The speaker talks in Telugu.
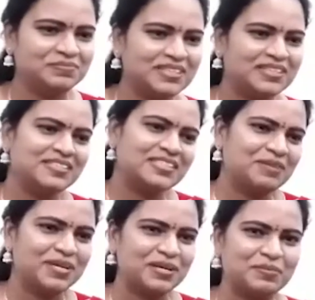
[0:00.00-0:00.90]
అట్ ది
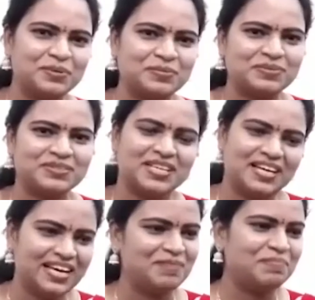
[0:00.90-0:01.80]
సేమ్ టైం చాలా
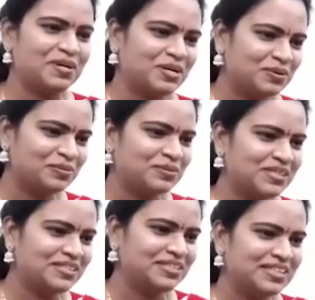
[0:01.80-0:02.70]
హ్యాపీగా కూడా ఉంది
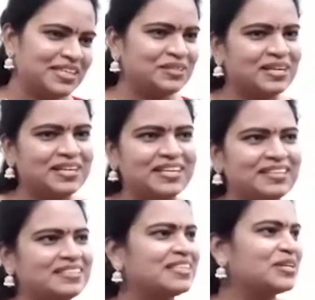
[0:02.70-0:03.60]
ఎందుకంటే
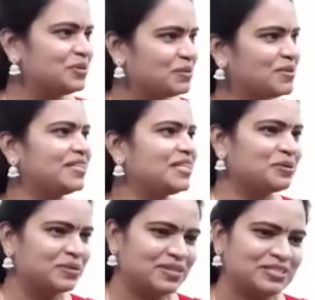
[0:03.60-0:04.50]
ఇక్కడున్న మీ అందరికీ
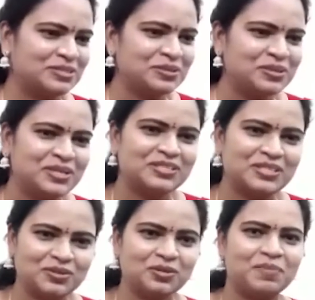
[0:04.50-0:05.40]
కూడా తెలుసు
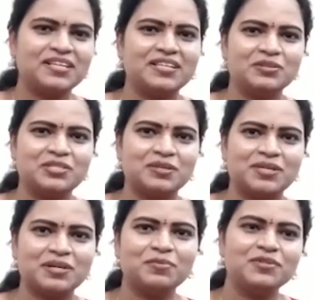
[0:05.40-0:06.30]
చిల్లూరుపేట
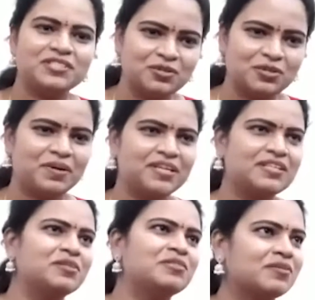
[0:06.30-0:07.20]
నియోజకవర్గము చిల్లూరుపేట
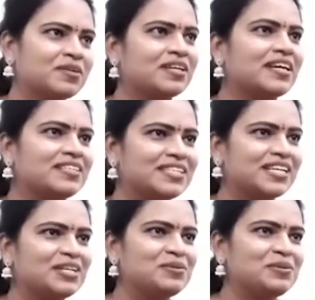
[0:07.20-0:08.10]
నియోజకవర్గ
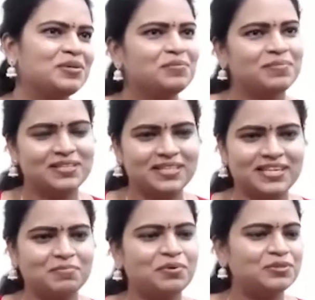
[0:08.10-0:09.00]
రాజకీయాలు మీ అందరికి
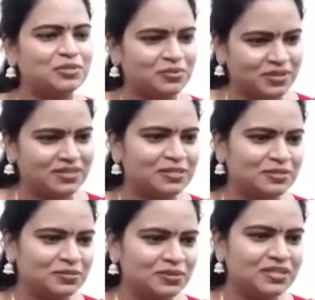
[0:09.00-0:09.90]
ఎప్పటి నుంచో కూడా
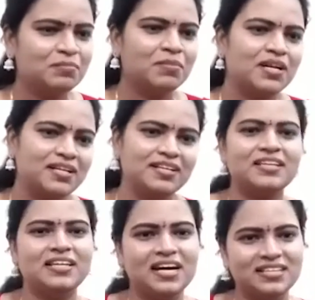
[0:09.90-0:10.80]
తెలుసు మరి
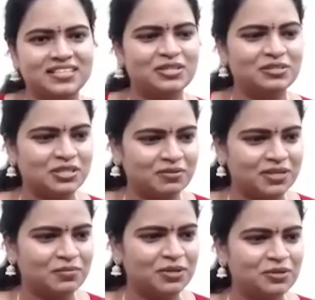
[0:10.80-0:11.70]
ఇలాంటి
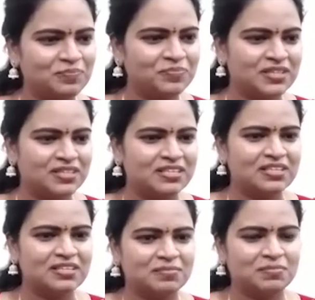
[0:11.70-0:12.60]
నియోజకవర్గంలో
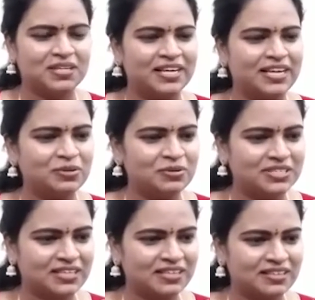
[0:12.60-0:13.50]
మన నాయకుడు
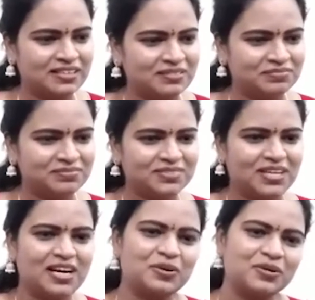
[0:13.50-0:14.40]
జగనన్న
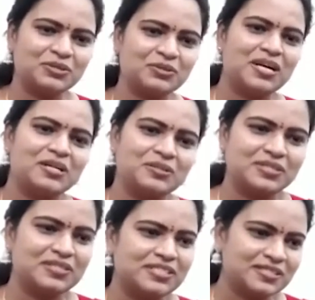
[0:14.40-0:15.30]
ఆ రోజే ఒక
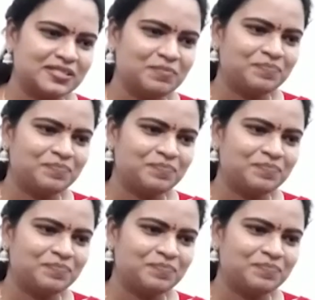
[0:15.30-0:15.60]
ఆలోచన చేసి